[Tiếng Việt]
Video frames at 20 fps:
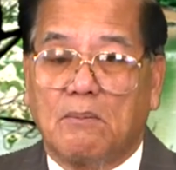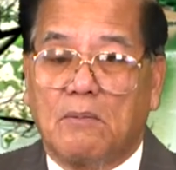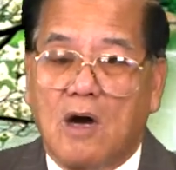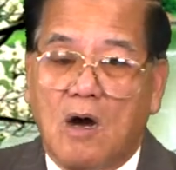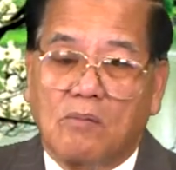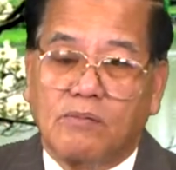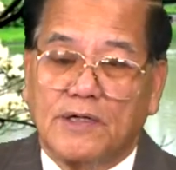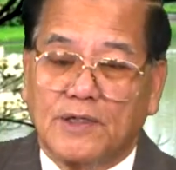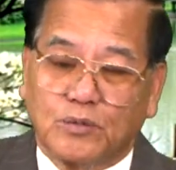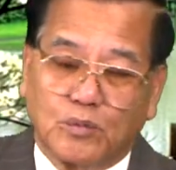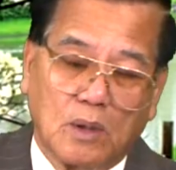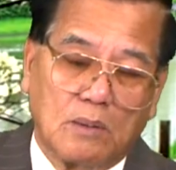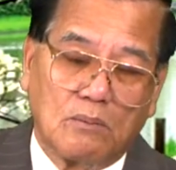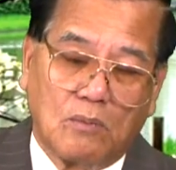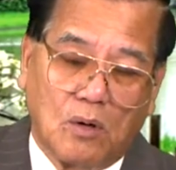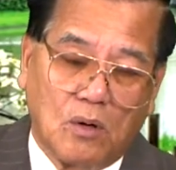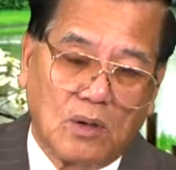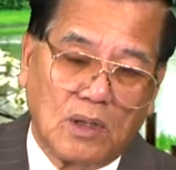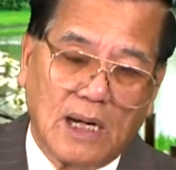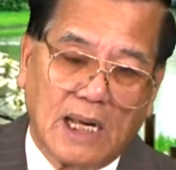ông ấy tuyên
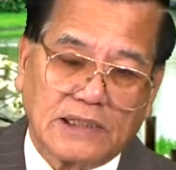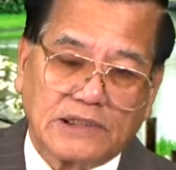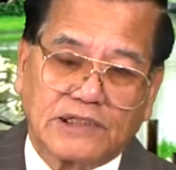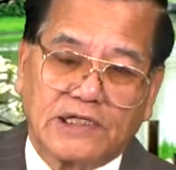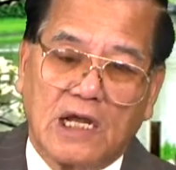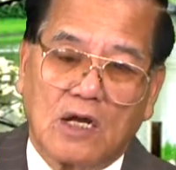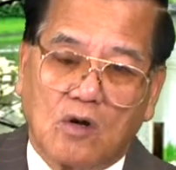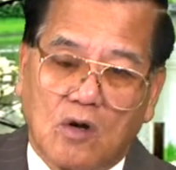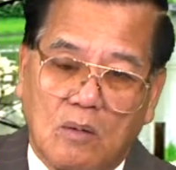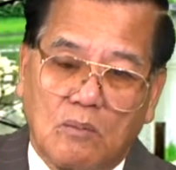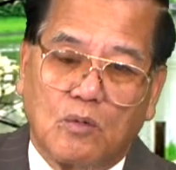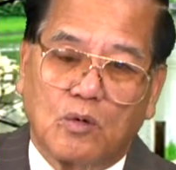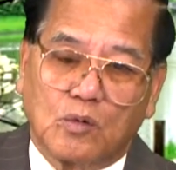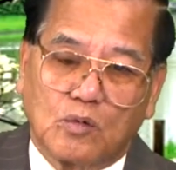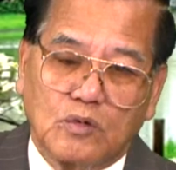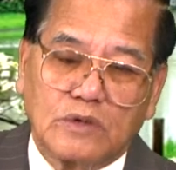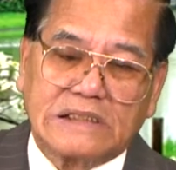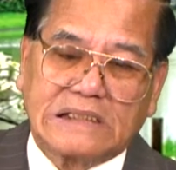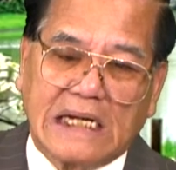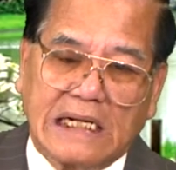bố là sẽ có một
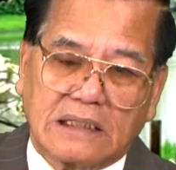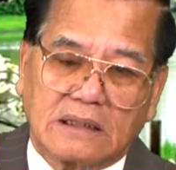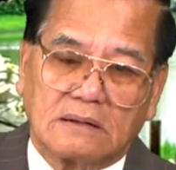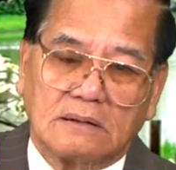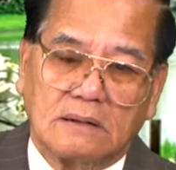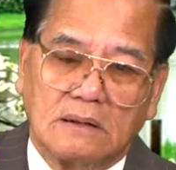cuốn sách